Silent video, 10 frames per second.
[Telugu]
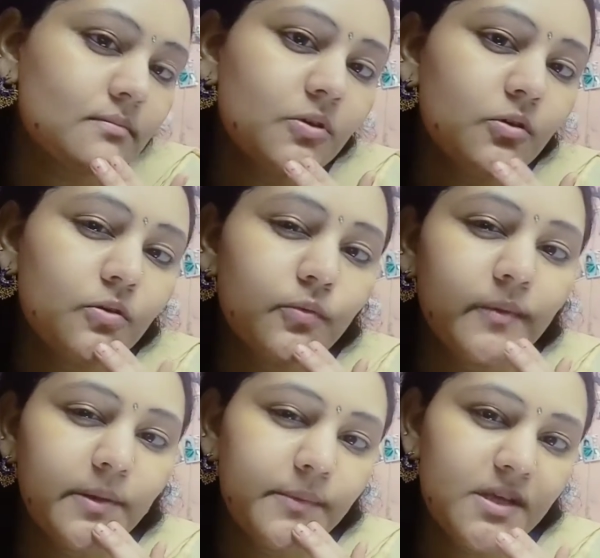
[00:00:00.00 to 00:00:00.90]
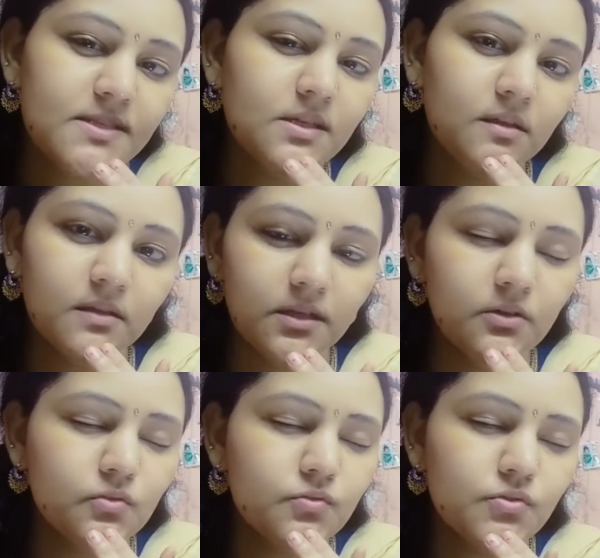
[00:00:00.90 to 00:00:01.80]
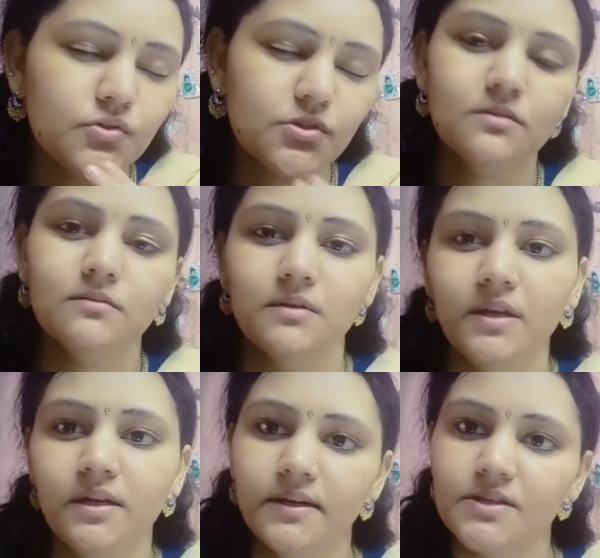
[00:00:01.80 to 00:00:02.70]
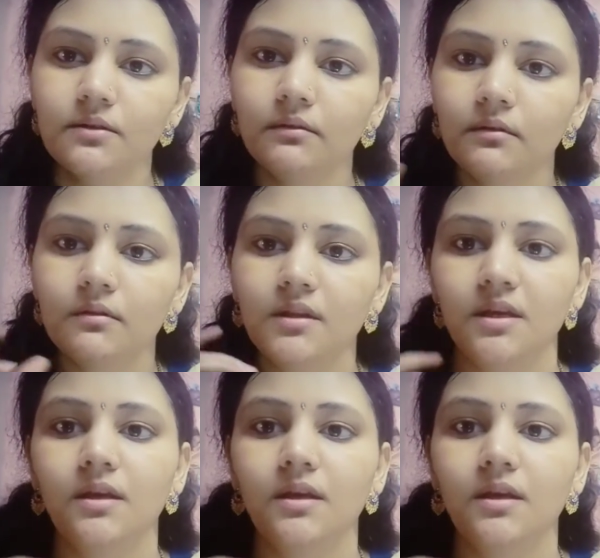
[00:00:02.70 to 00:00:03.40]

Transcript: హోమ్ రెమెడీస్ ఎంతైనా కొంచెం ఇరిటేషన్ ఉంటుంది